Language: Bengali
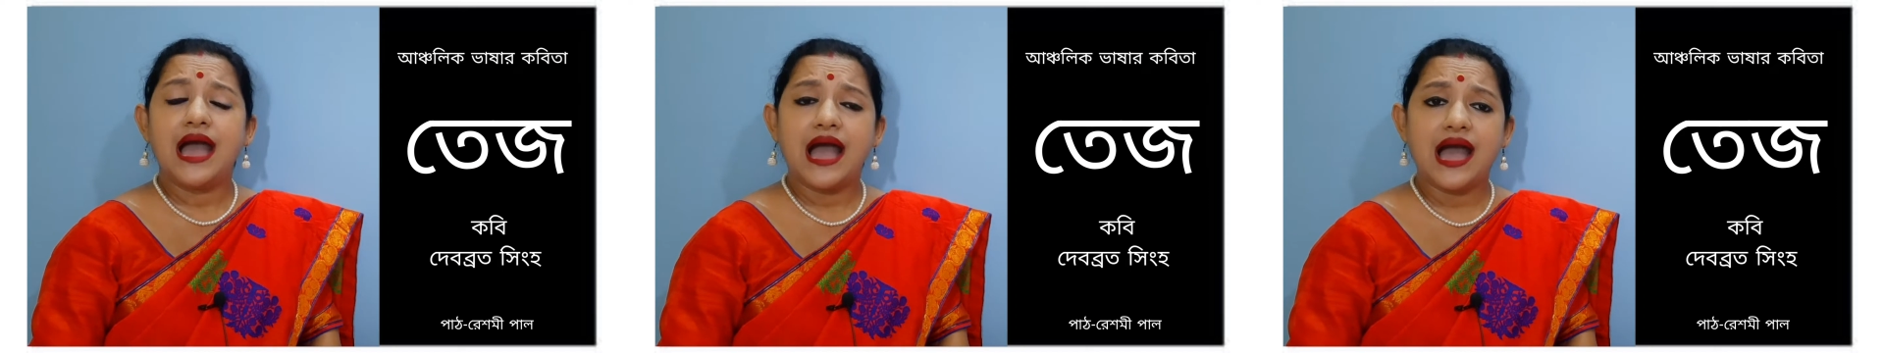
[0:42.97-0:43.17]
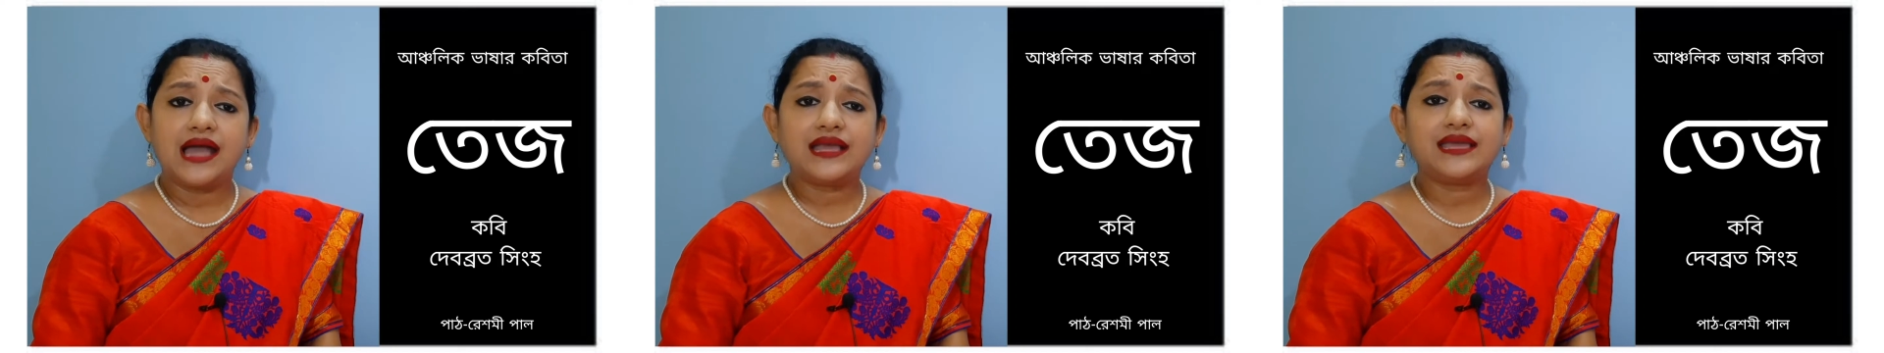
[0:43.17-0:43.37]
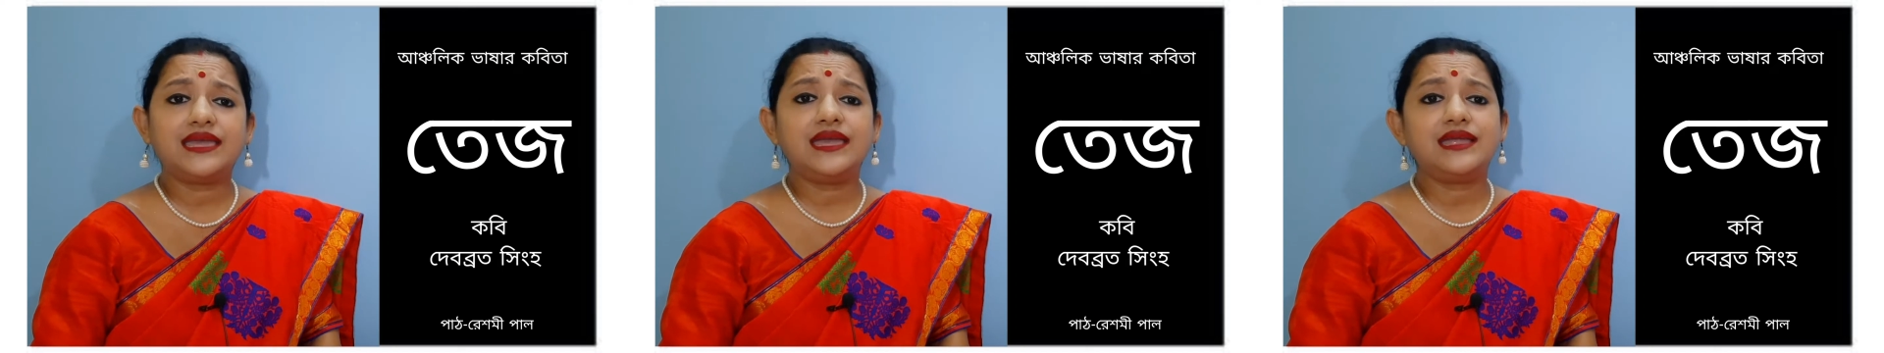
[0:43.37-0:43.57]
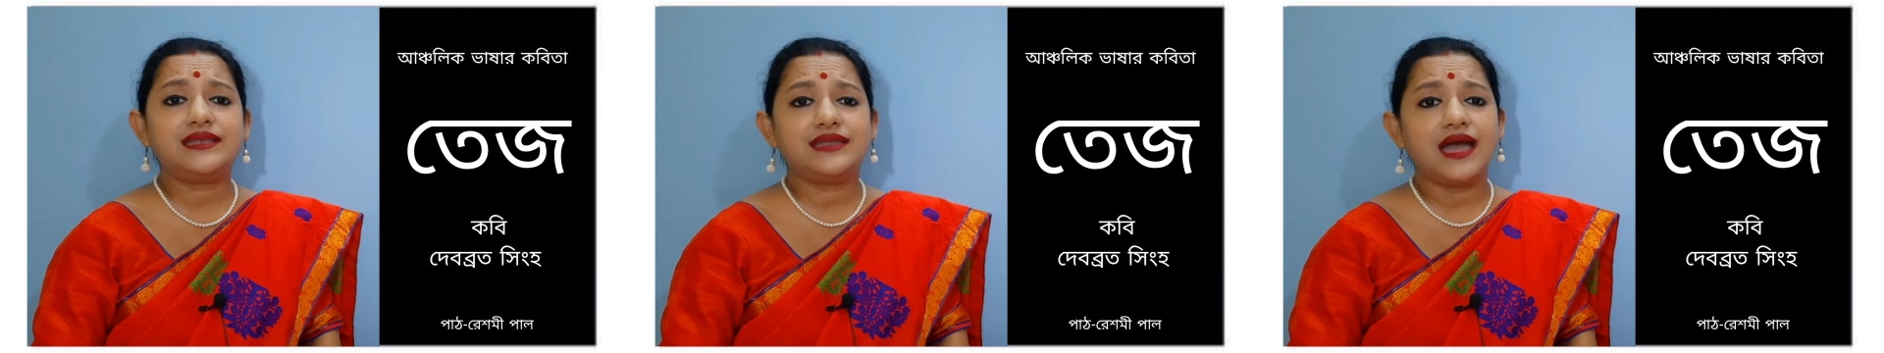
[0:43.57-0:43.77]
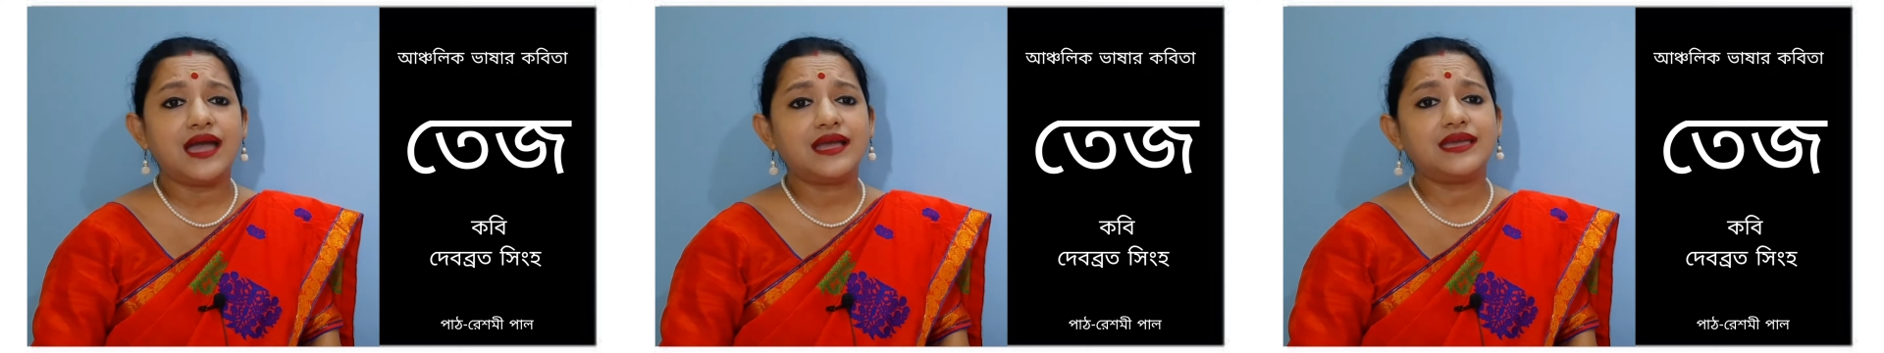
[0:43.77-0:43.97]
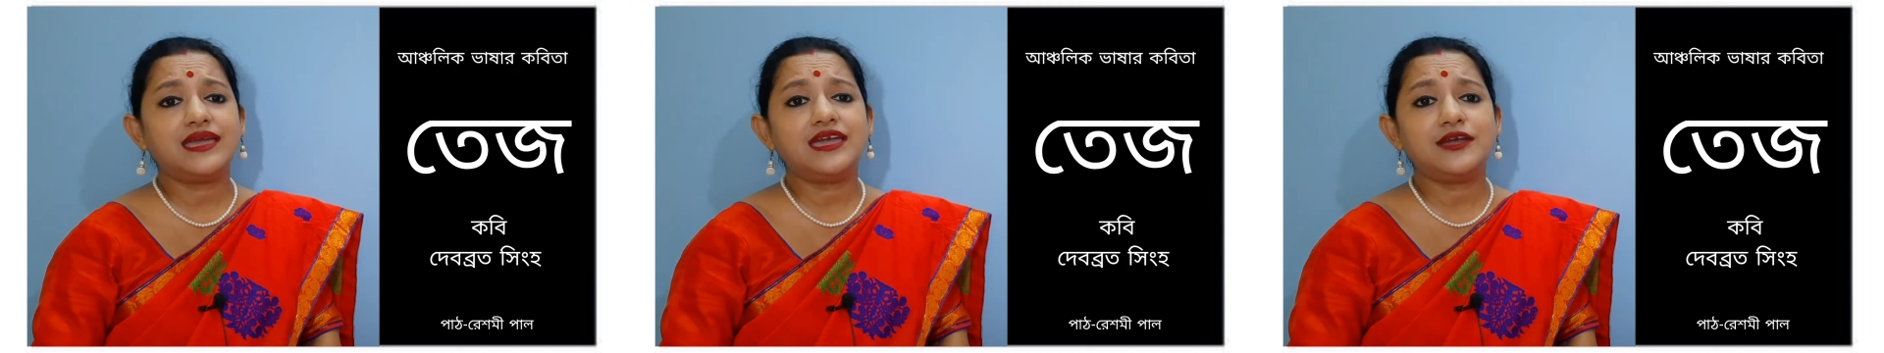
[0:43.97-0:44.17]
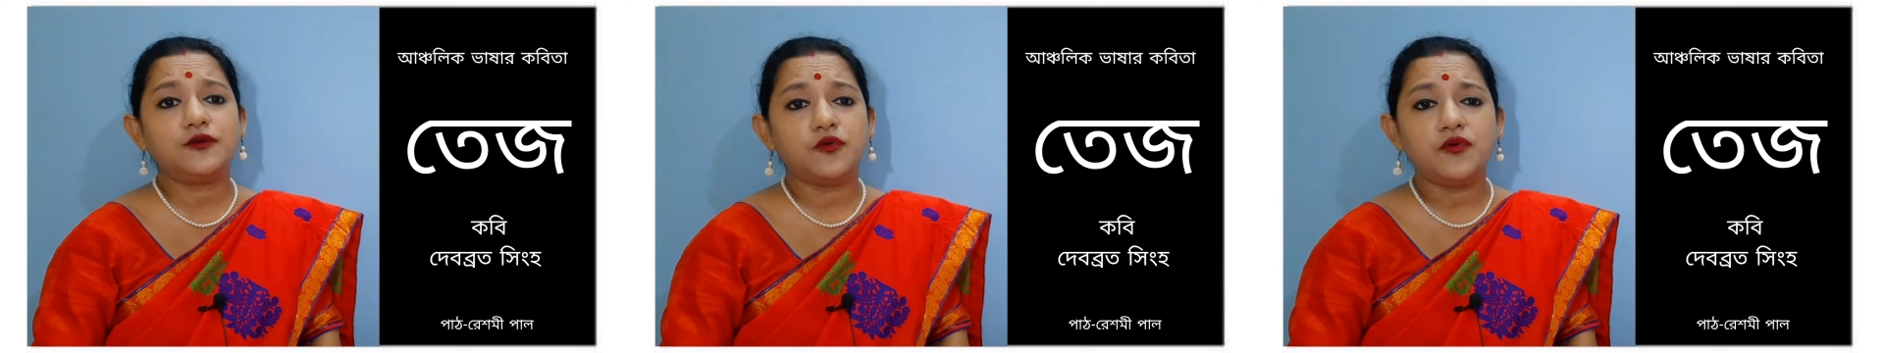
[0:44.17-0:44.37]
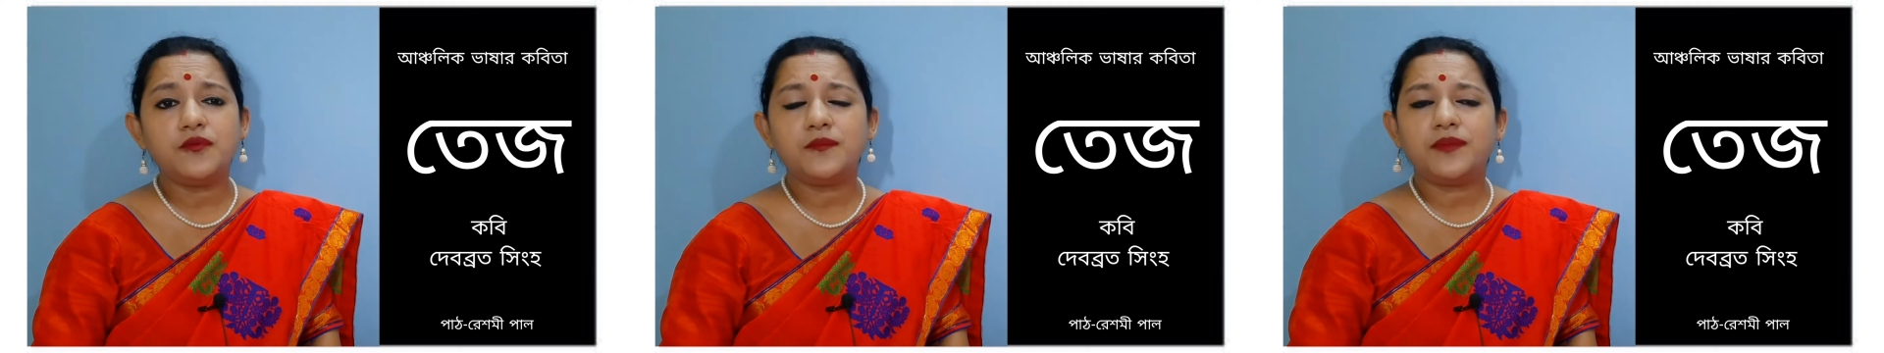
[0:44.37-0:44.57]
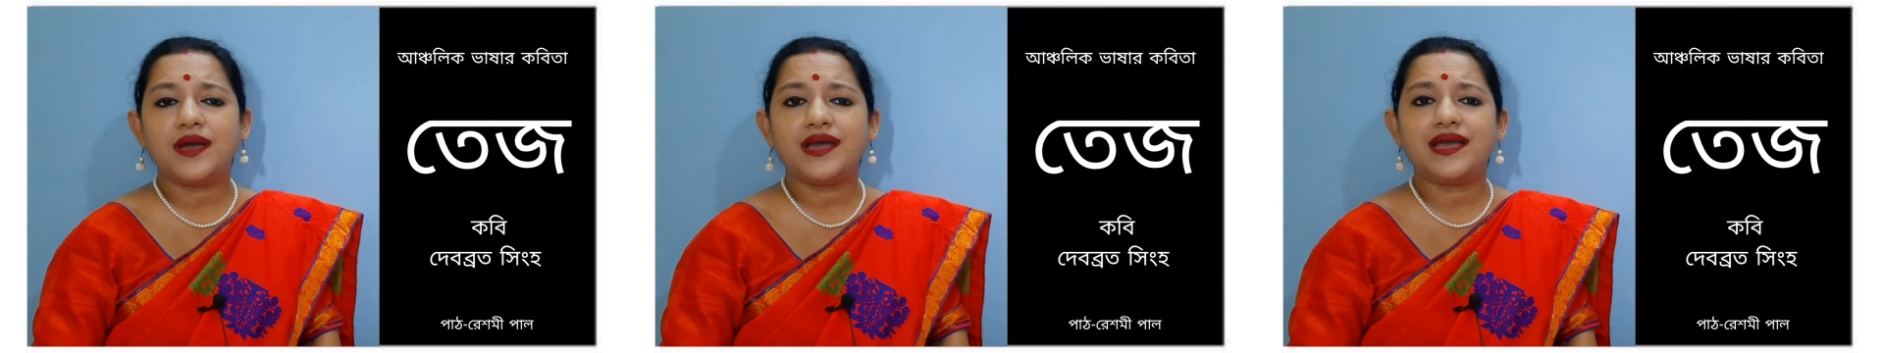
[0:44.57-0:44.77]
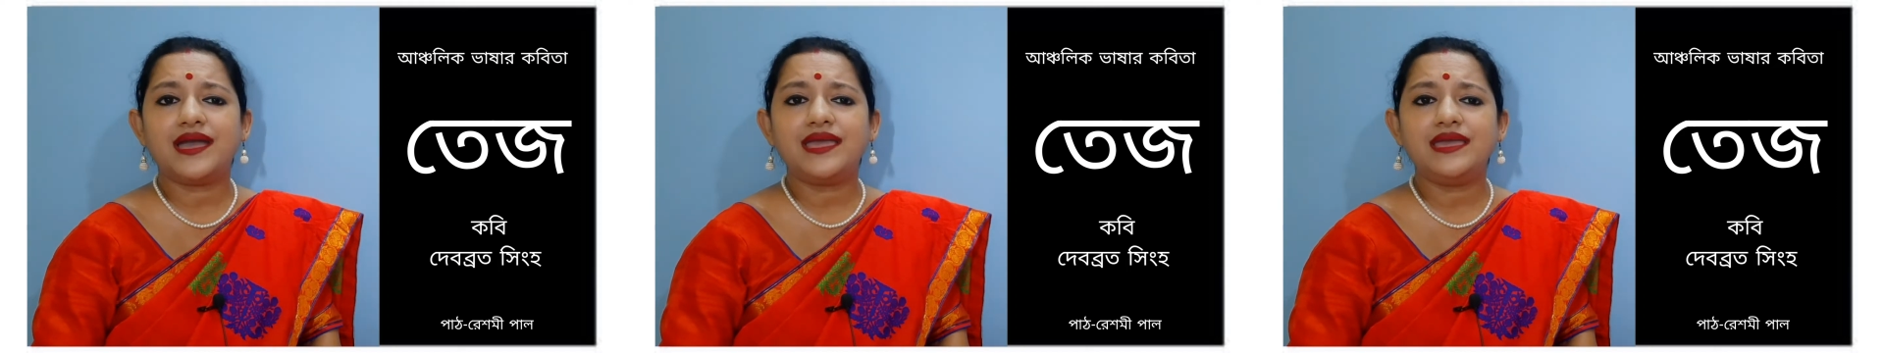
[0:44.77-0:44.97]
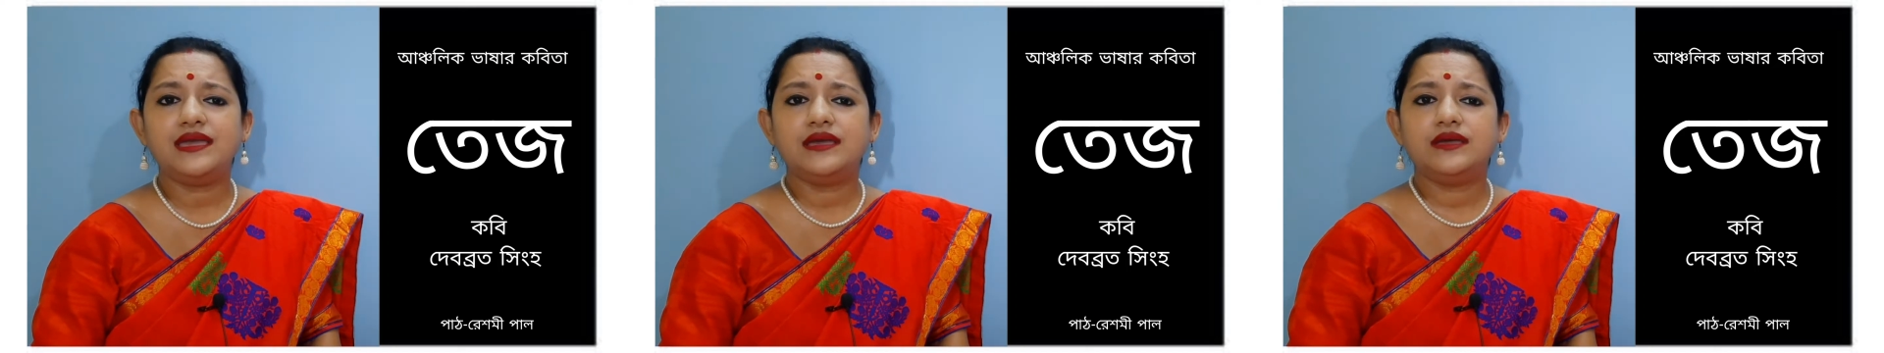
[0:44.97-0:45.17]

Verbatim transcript: হাঁকে ডাকে ঘুম ভাঙাই